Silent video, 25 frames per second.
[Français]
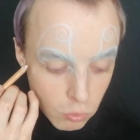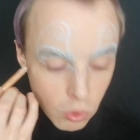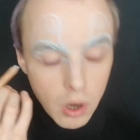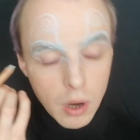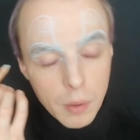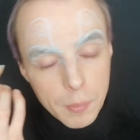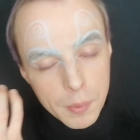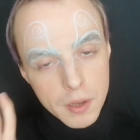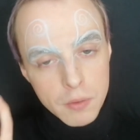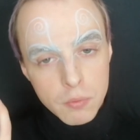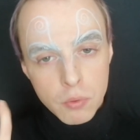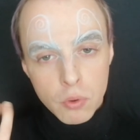
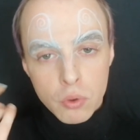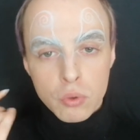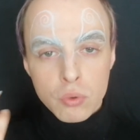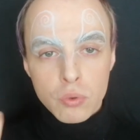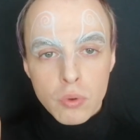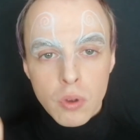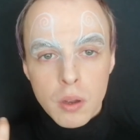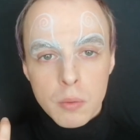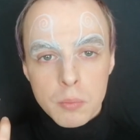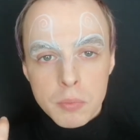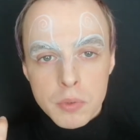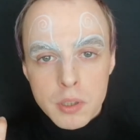Bon, après, il faut que
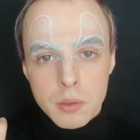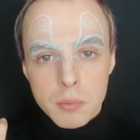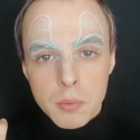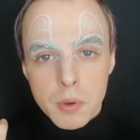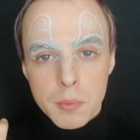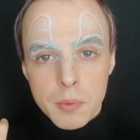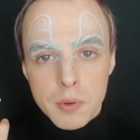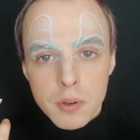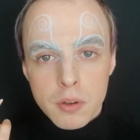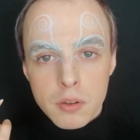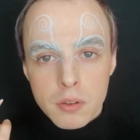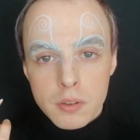ce soit un
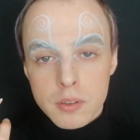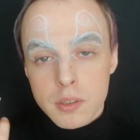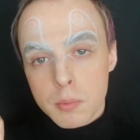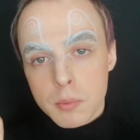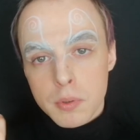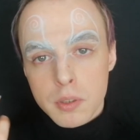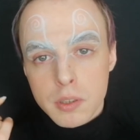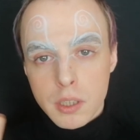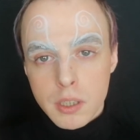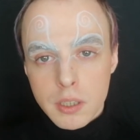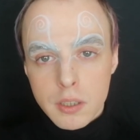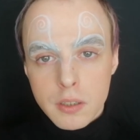minimum euh,
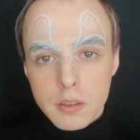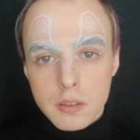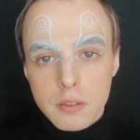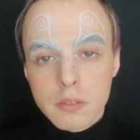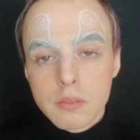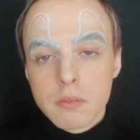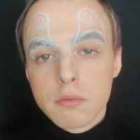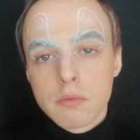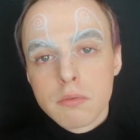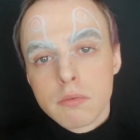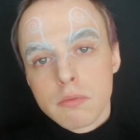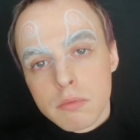symétrique.
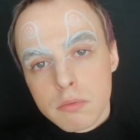Hein.